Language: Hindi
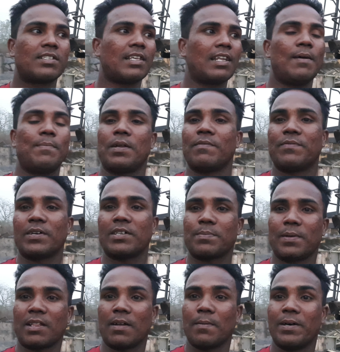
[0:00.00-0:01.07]
स्क्रैप
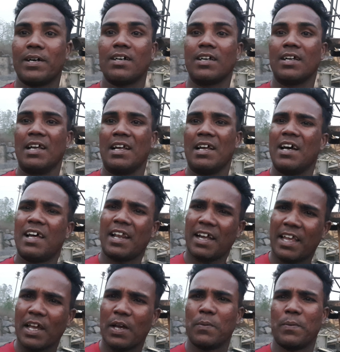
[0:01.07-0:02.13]
डम्फर्स मतलब
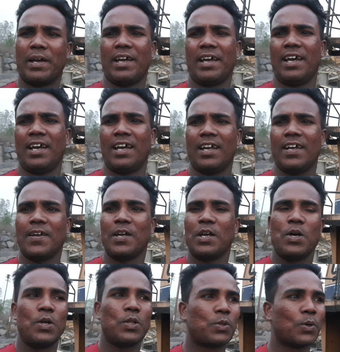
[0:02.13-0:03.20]
रखे हुए हैं
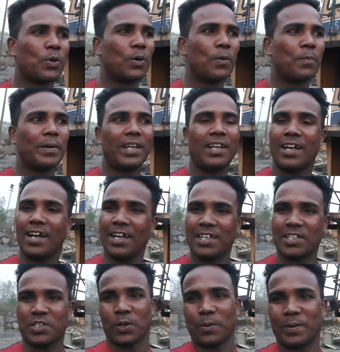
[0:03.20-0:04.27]
तो मैंने कहा
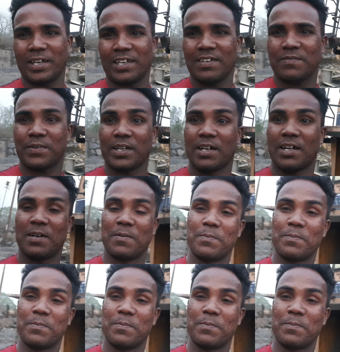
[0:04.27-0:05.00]
कि चलो भाई फिर